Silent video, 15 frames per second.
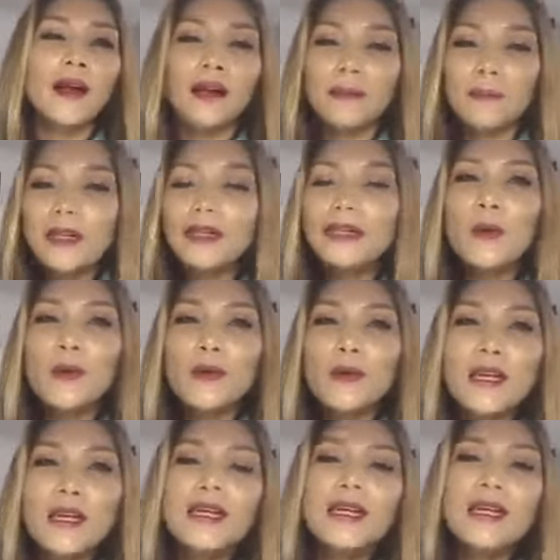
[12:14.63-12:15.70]
à, bước đầu
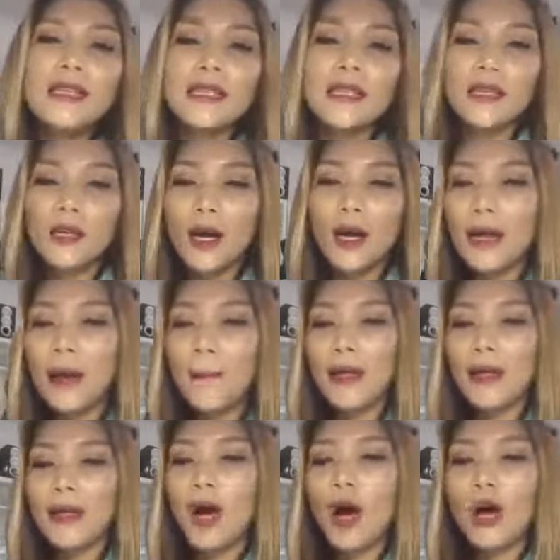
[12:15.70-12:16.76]
tiên anh chị đó là
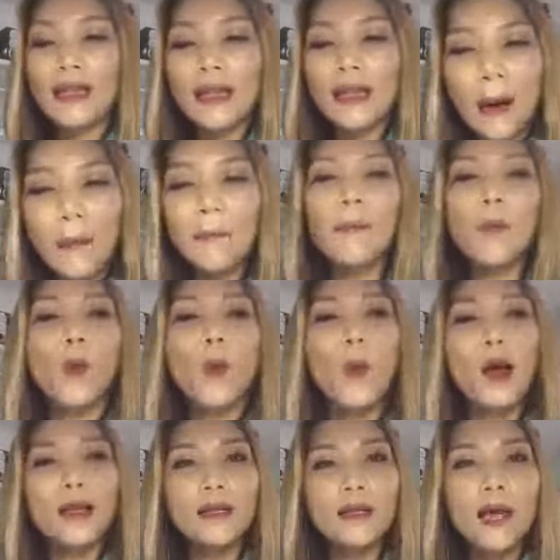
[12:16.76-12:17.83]
mình hỏi thăm
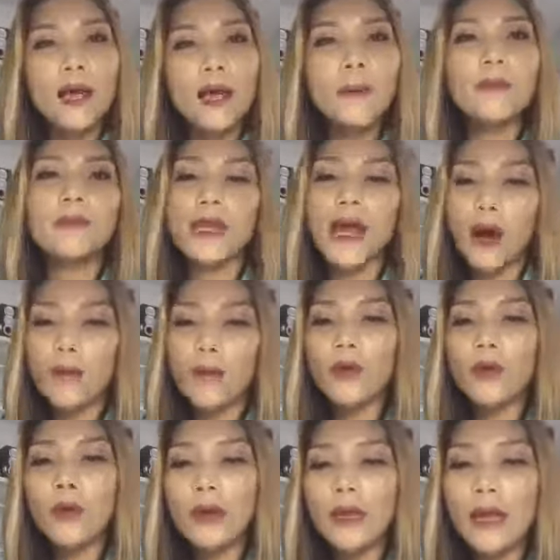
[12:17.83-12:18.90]
quan tâm tạo
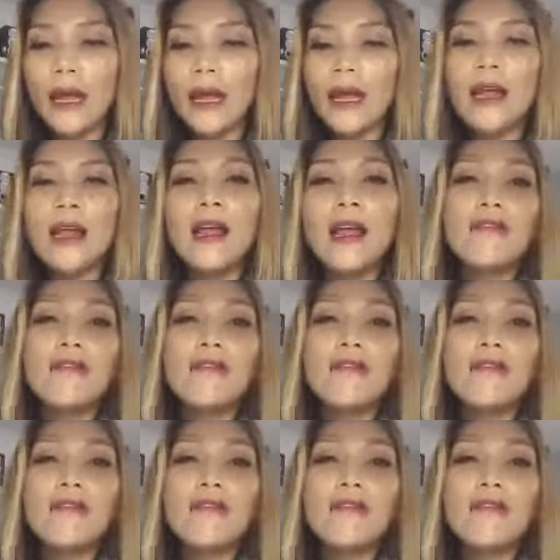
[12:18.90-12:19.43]
mối quan hệ